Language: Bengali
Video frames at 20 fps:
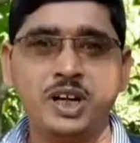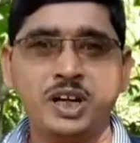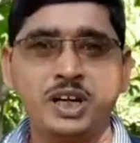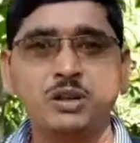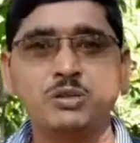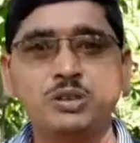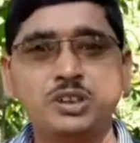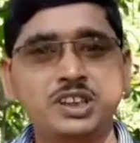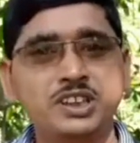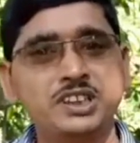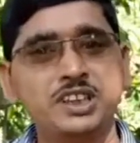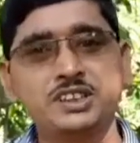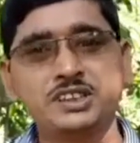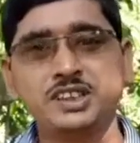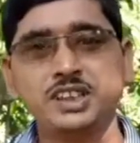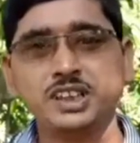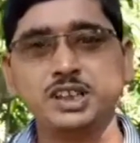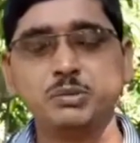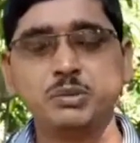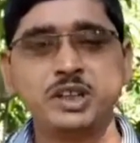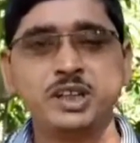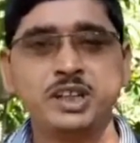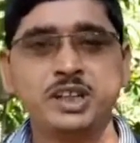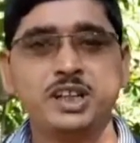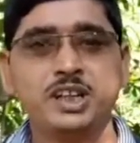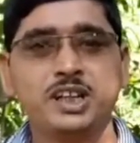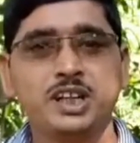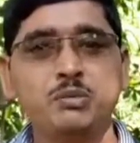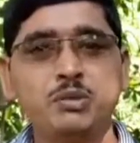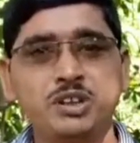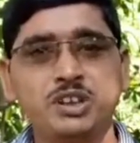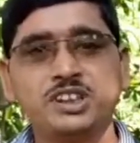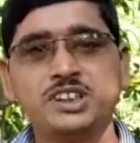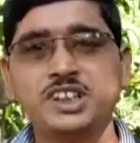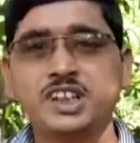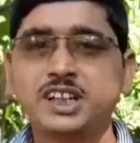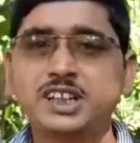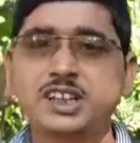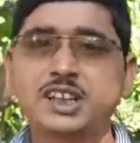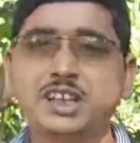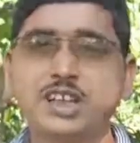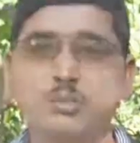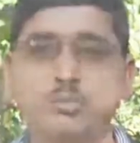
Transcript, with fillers: অ্যাকাউন্ট ডিটেলস দিয়ে দেবেন এবং সেখান